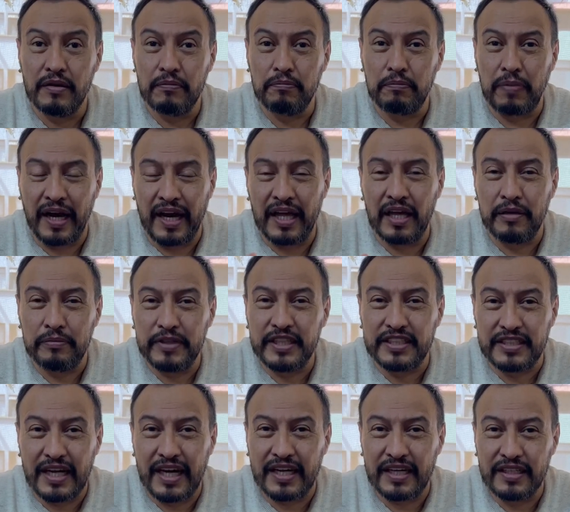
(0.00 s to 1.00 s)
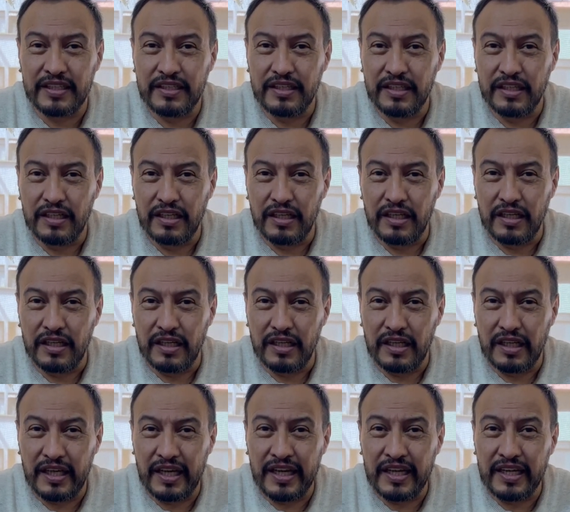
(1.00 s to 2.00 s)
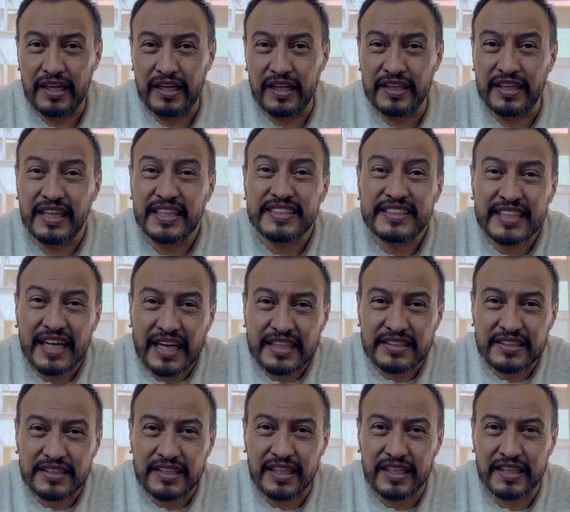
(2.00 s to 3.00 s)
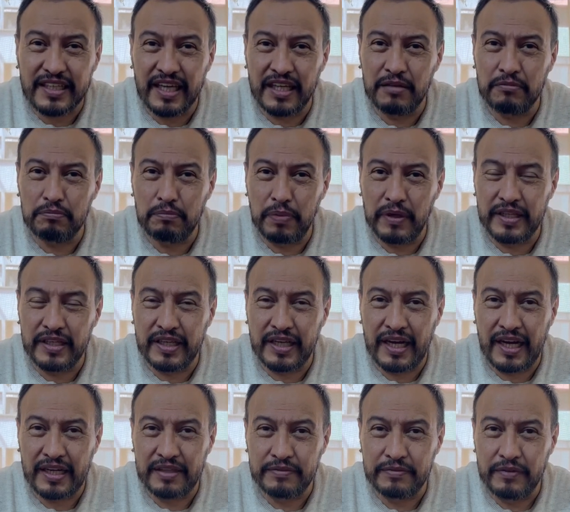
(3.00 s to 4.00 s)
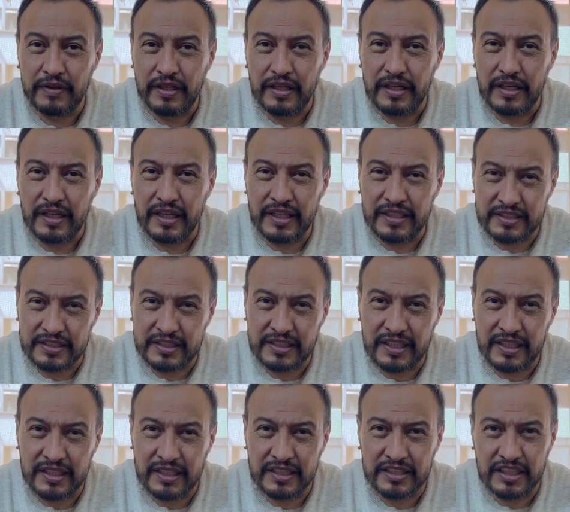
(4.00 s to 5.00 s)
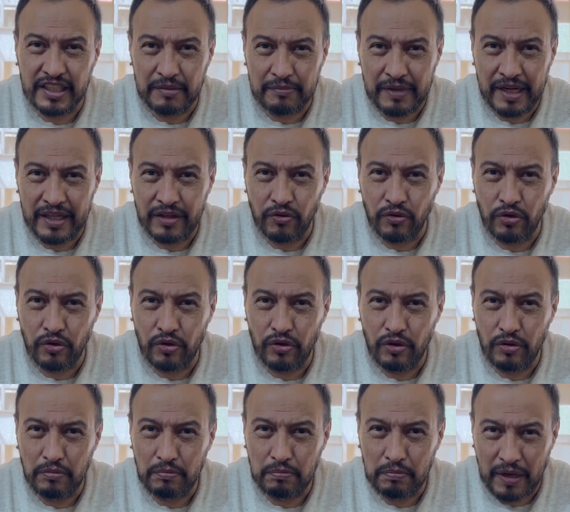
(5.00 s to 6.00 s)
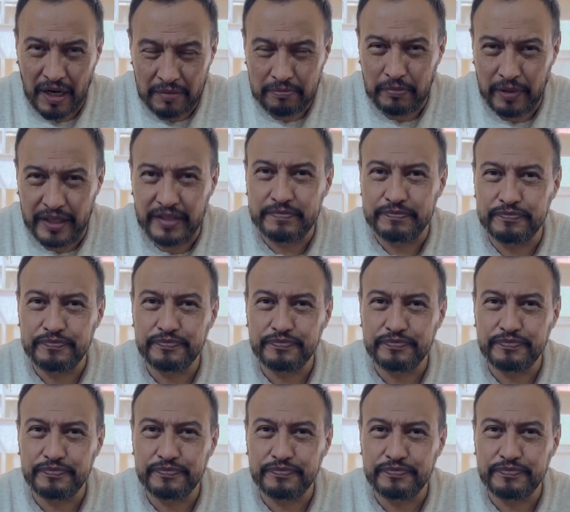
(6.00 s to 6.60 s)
para evitar el desastre que implica este llamado plan B.